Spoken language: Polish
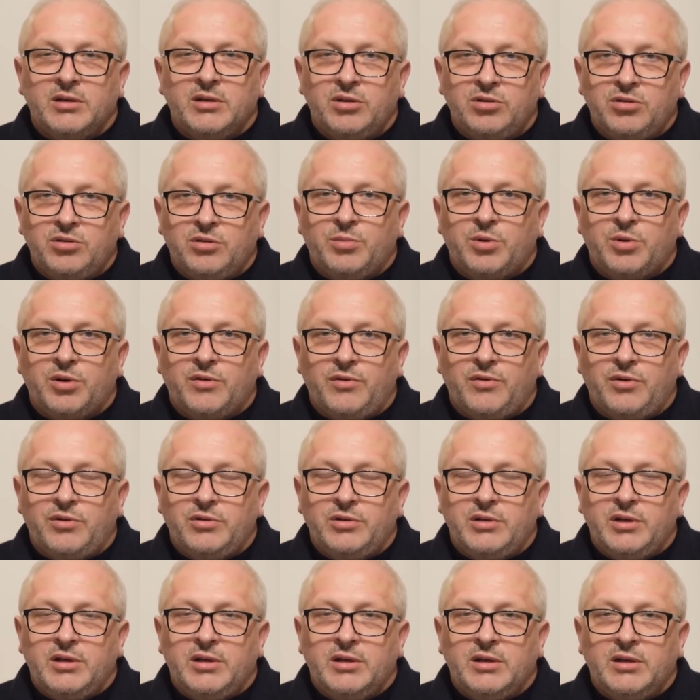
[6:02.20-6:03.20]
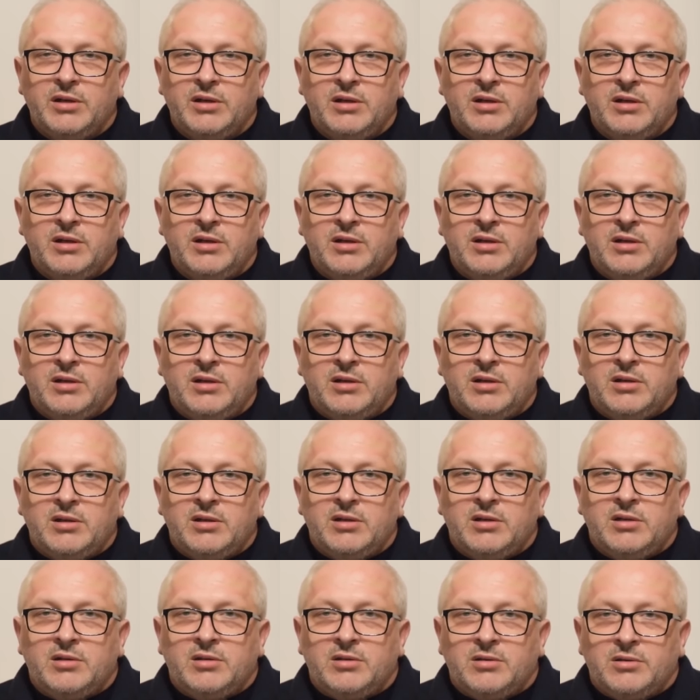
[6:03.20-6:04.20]
i dobrowolne,
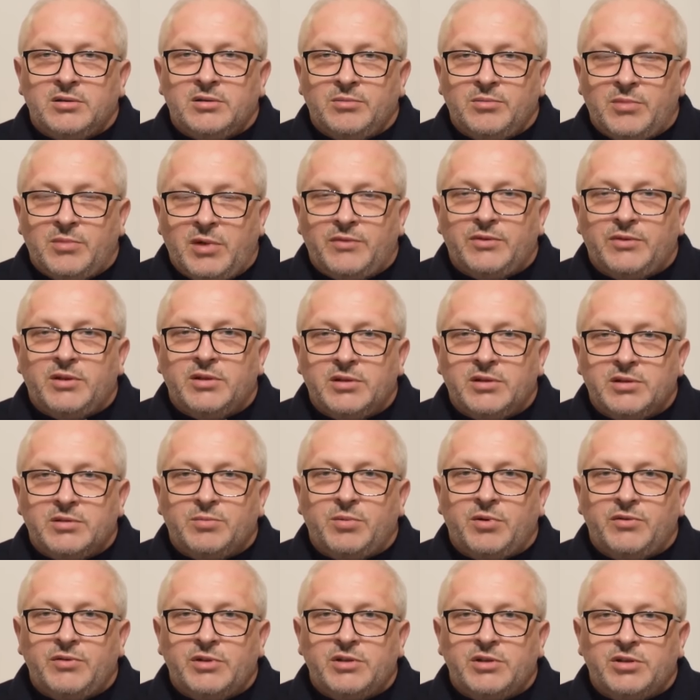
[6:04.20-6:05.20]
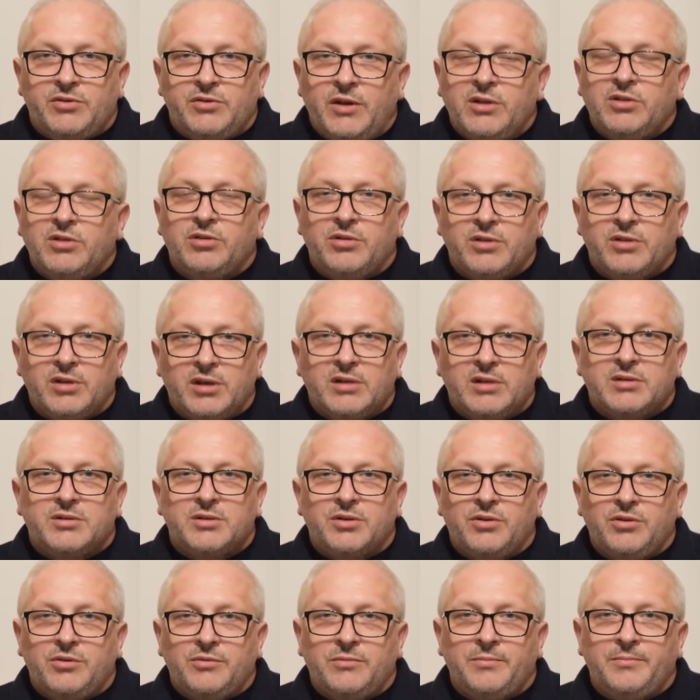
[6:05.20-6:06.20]
ma wtedy spowiedź
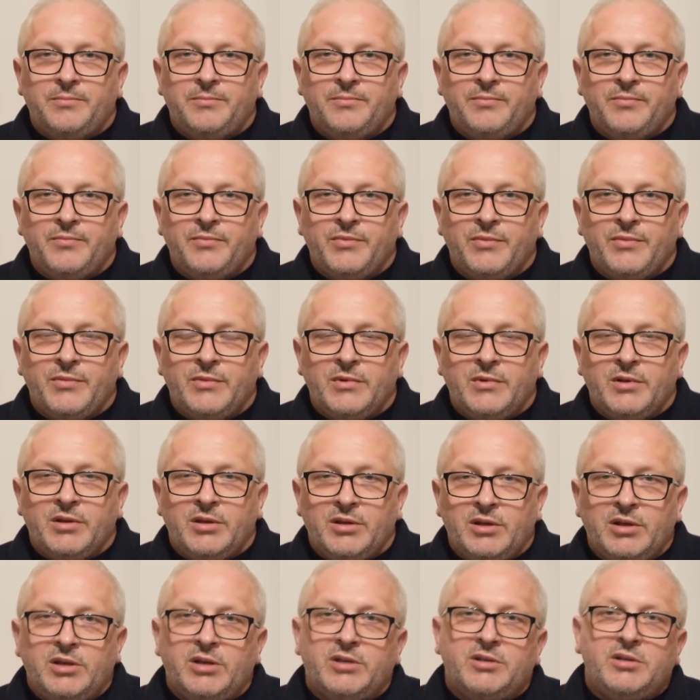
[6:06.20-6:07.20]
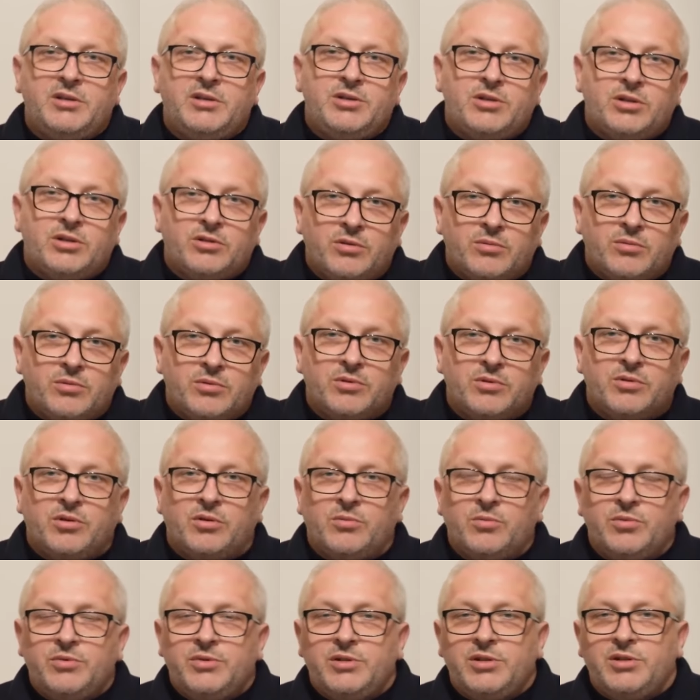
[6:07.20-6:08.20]
świętokradzką. Kiedy idzie do
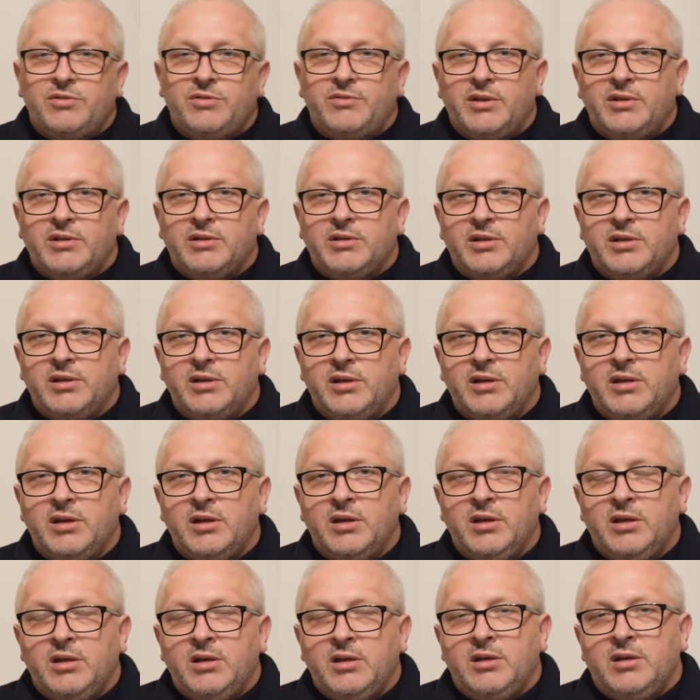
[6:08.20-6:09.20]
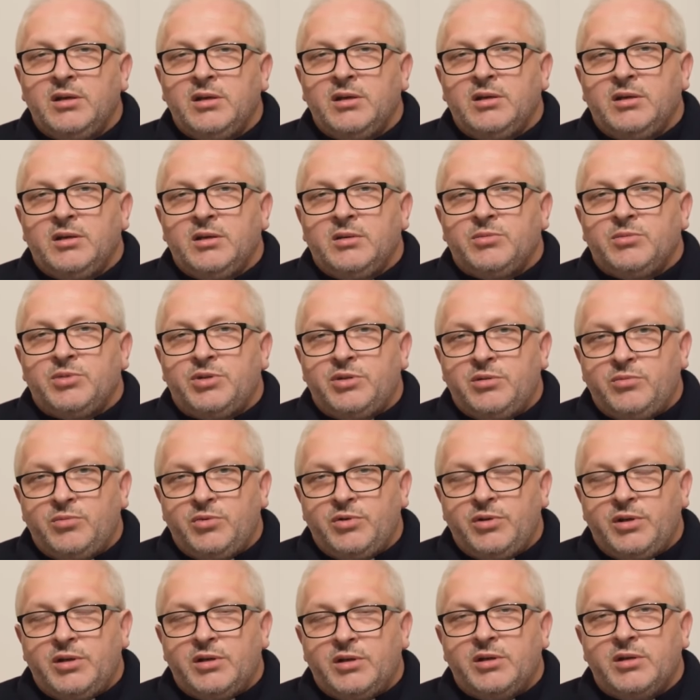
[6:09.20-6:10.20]
Komunii Świętej,
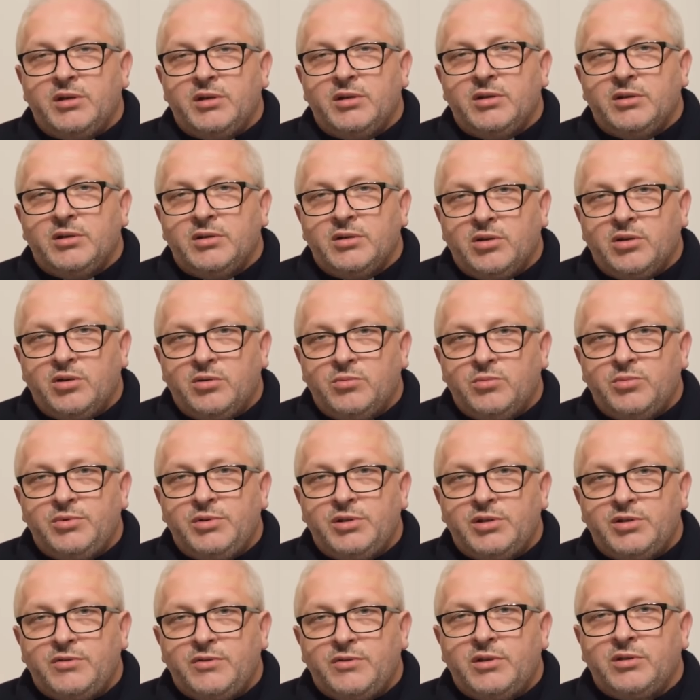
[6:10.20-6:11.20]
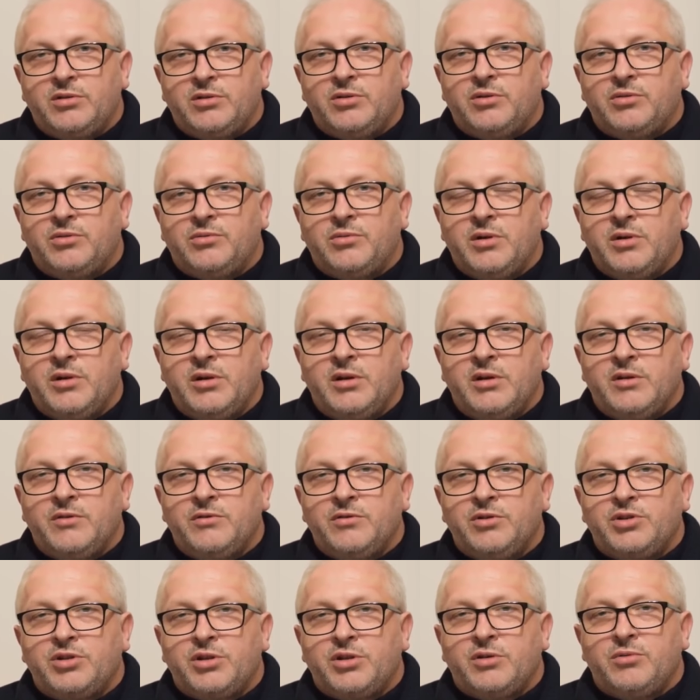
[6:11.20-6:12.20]
przyjmuje Komunię Świętą
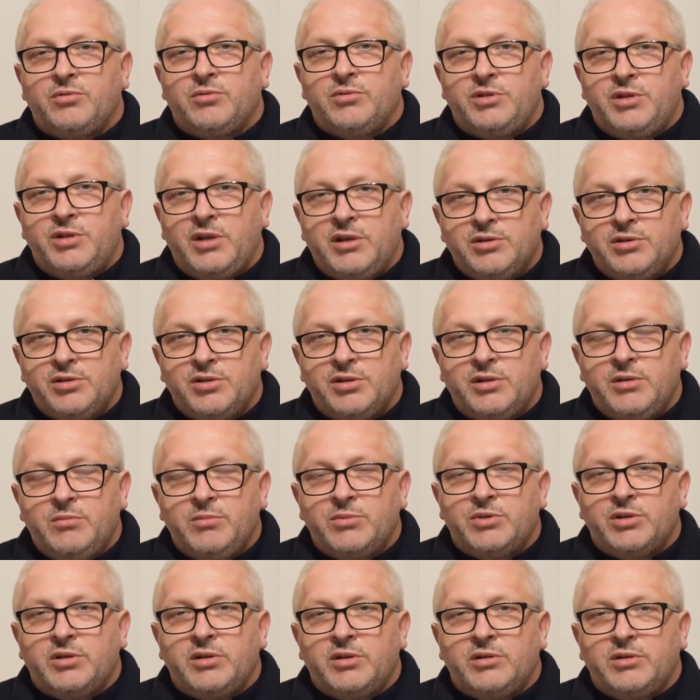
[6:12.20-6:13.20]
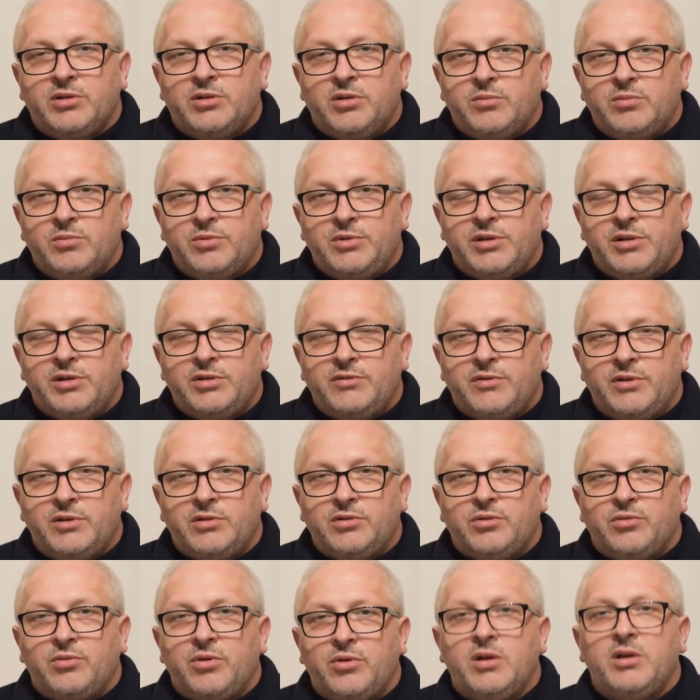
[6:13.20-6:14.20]
grzechu ciężkim, czyli Komunię
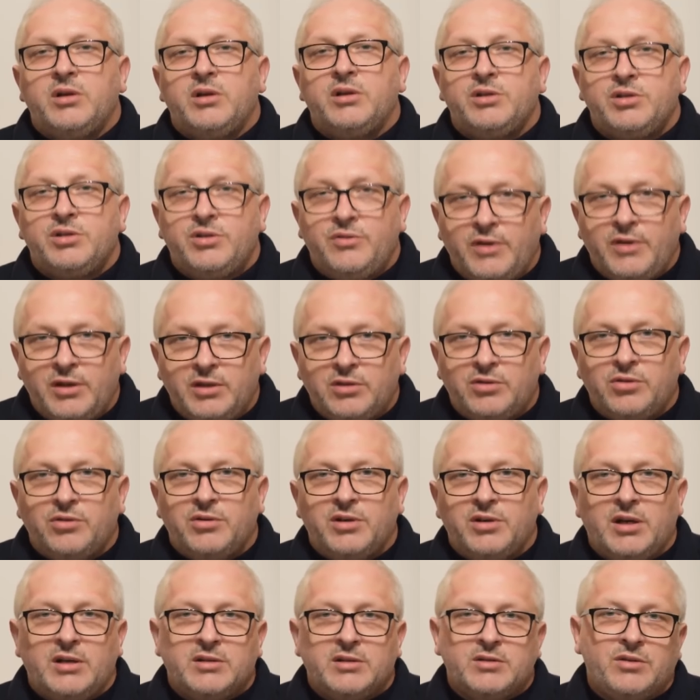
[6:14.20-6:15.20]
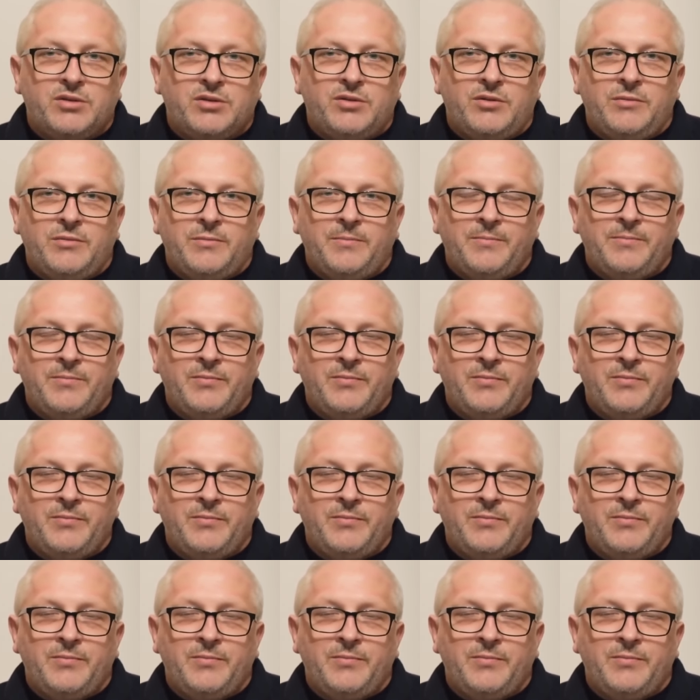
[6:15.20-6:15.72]
Świętą świętokradzką.